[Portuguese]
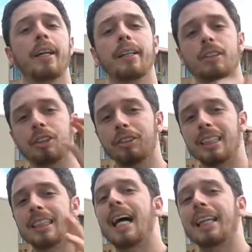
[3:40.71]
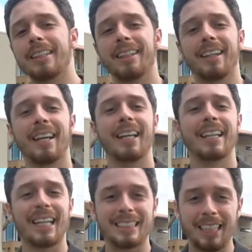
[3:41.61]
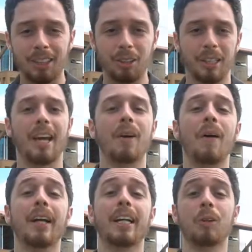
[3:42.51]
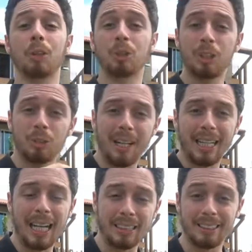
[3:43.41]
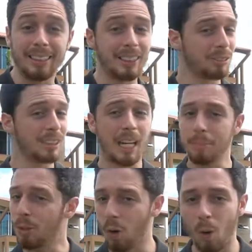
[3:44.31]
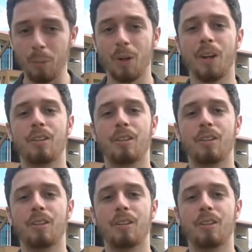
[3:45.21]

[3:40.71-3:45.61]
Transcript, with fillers: Então, se você está aí quer sair do aluguel, quer construir sua casa e não sabe como,